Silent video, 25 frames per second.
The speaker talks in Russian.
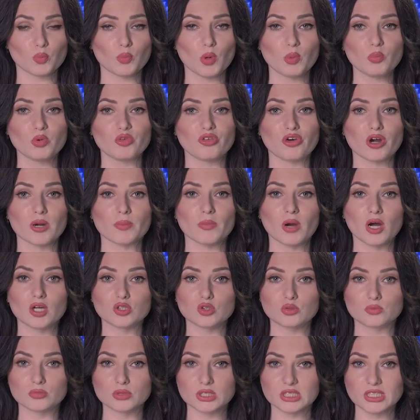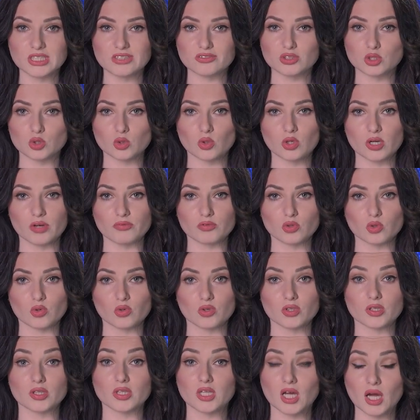любому формату мне все равно
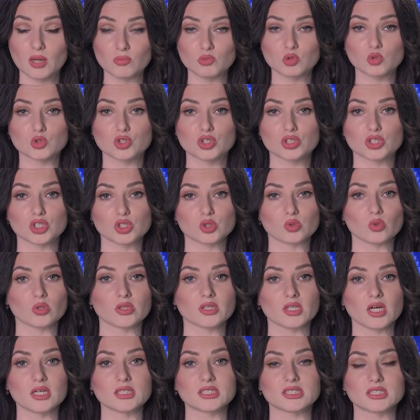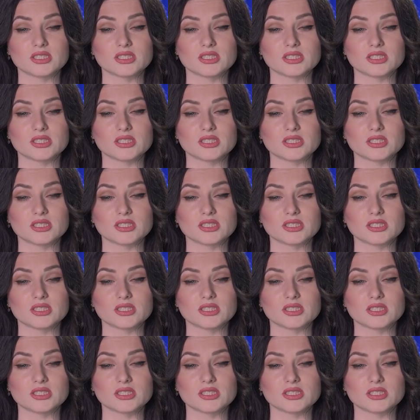равно, нам нужен результат,